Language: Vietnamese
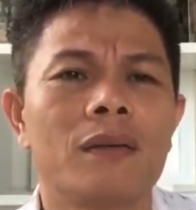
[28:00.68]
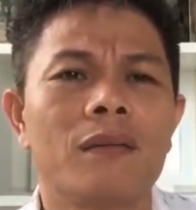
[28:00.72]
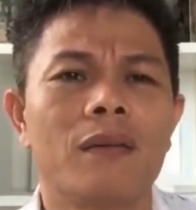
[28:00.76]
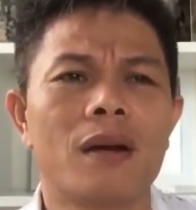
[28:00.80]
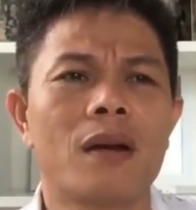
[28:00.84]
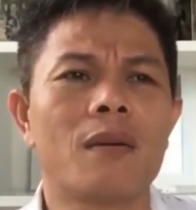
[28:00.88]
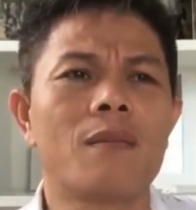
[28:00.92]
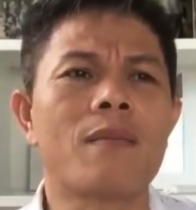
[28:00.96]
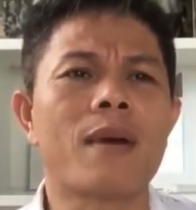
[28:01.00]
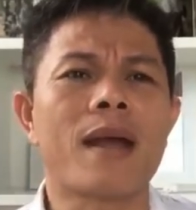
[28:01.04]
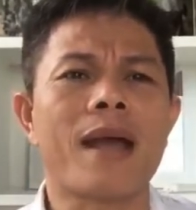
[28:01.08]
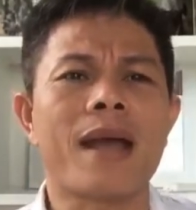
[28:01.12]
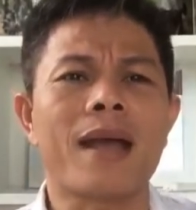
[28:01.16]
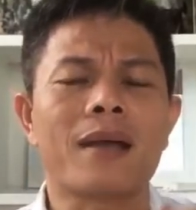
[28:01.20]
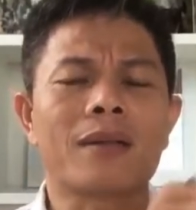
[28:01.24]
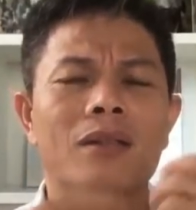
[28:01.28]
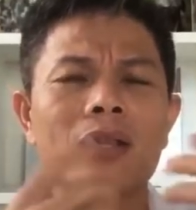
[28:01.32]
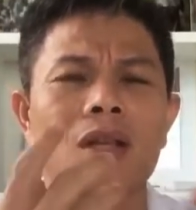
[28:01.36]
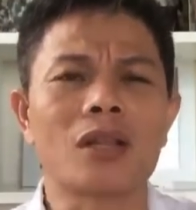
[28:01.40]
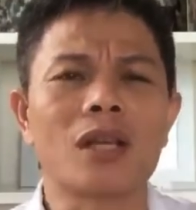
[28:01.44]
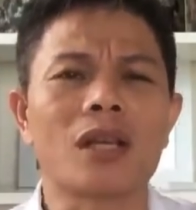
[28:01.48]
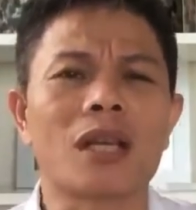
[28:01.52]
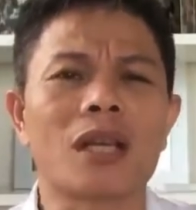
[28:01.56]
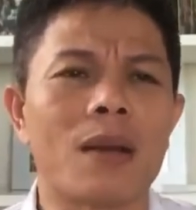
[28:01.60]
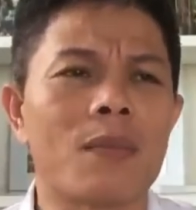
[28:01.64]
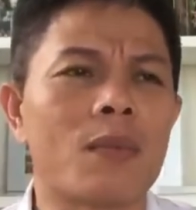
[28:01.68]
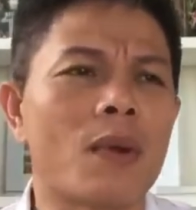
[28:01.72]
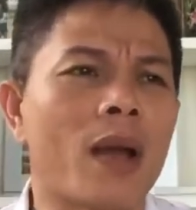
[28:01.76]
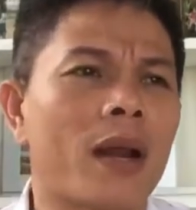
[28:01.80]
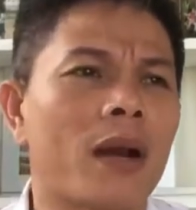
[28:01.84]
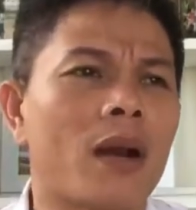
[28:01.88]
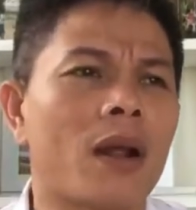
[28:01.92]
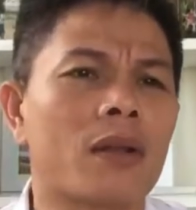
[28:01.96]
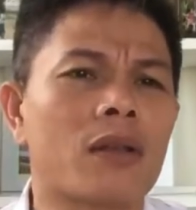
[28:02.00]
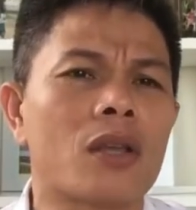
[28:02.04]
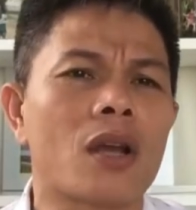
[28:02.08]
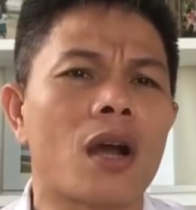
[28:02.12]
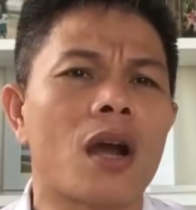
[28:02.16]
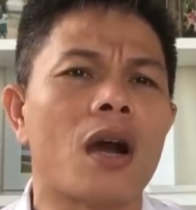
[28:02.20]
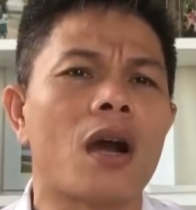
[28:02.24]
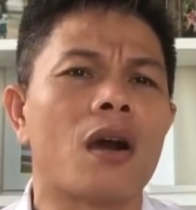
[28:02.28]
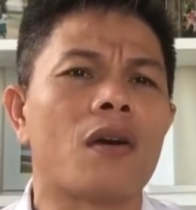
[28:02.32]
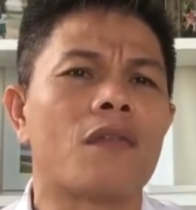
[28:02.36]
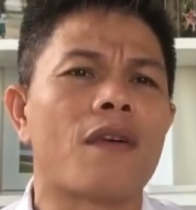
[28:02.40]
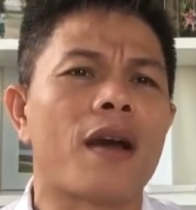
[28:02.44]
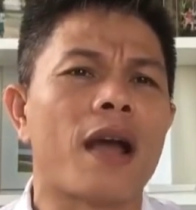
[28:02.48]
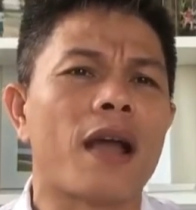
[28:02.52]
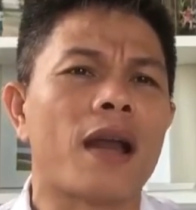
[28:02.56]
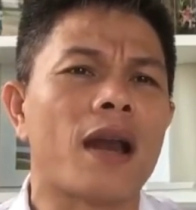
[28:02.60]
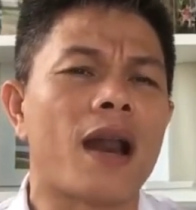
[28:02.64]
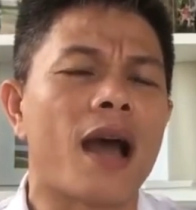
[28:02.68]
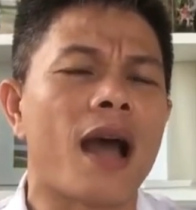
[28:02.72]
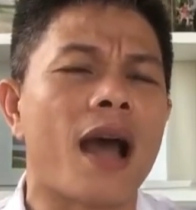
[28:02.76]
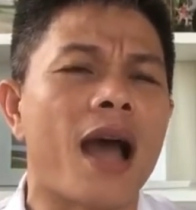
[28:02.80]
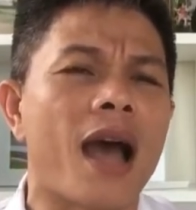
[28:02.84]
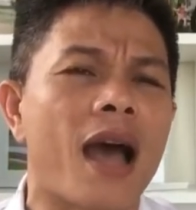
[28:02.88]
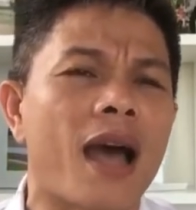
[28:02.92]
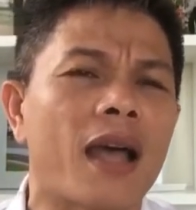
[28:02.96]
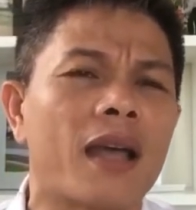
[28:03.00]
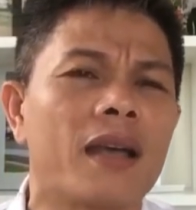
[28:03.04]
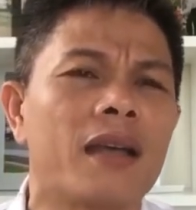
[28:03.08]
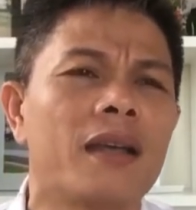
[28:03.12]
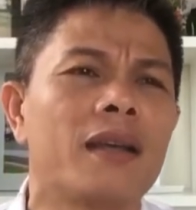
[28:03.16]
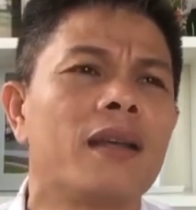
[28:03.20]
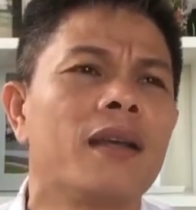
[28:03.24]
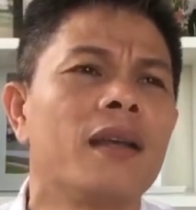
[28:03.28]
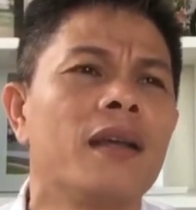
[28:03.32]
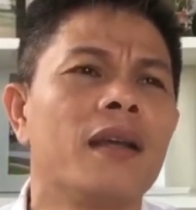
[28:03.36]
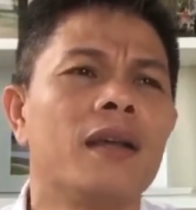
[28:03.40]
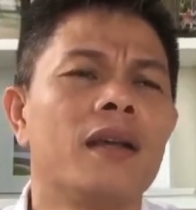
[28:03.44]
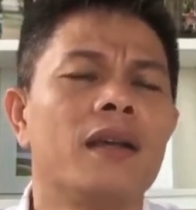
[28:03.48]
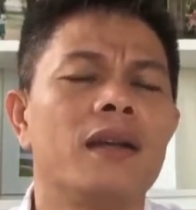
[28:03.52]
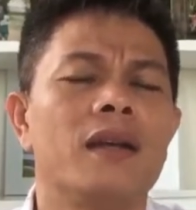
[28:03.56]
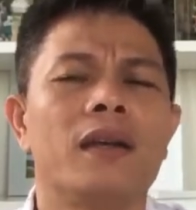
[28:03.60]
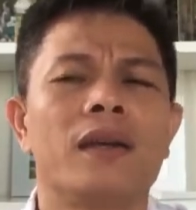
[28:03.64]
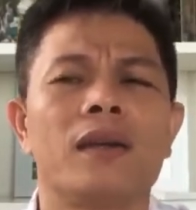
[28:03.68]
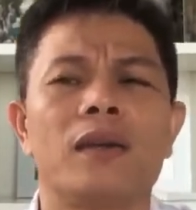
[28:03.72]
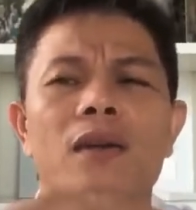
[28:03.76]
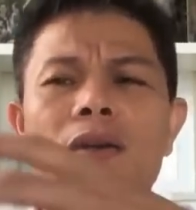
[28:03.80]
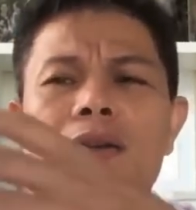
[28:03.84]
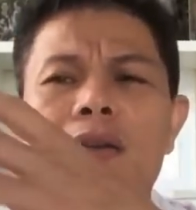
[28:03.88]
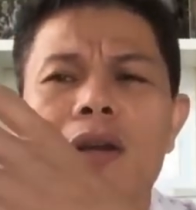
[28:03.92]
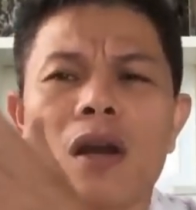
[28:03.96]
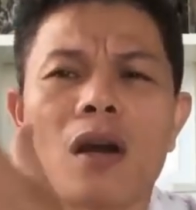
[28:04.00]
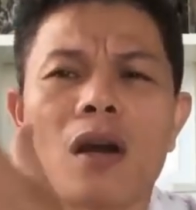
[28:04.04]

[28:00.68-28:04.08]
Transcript: và nó mang tiền tiết kiệm ra nó cho vay lại nó